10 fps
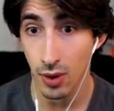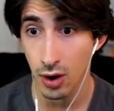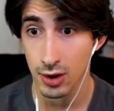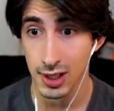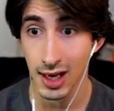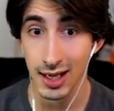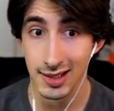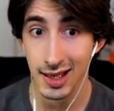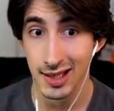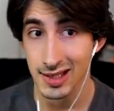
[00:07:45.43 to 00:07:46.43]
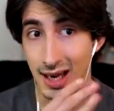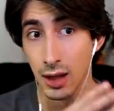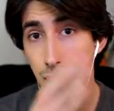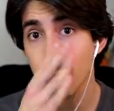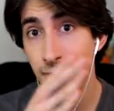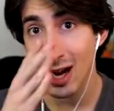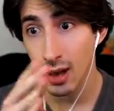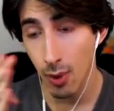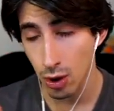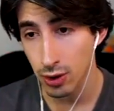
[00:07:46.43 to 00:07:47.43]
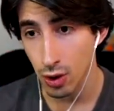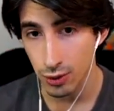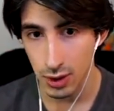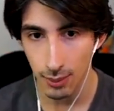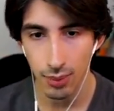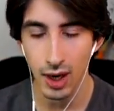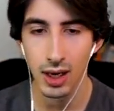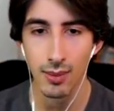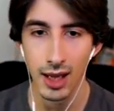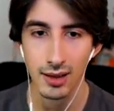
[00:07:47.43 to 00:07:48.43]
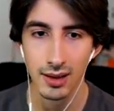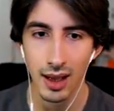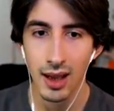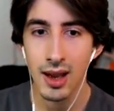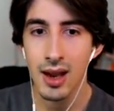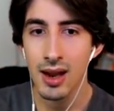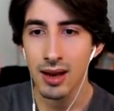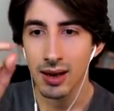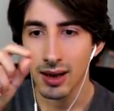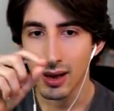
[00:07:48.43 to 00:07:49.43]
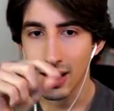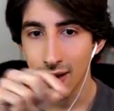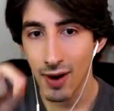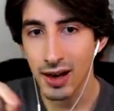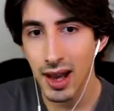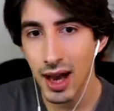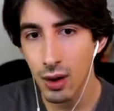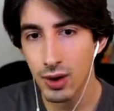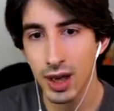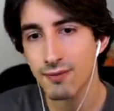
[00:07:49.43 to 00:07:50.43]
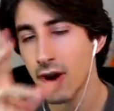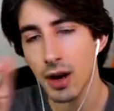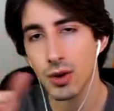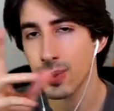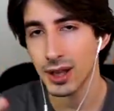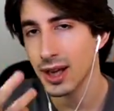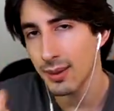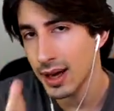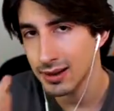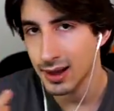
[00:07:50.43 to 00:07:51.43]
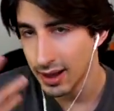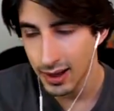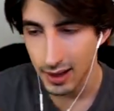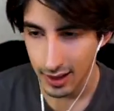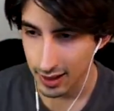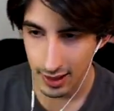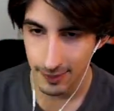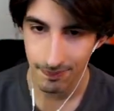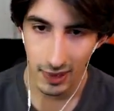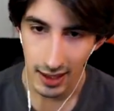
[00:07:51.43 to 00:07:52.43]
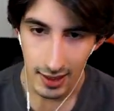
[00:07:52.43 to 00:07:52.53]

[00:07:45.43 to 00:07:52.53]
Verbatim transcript: una cosa, ragazzi, che installando varie mod contemporaneamente, eh, le varie aure vanno praticamente eh,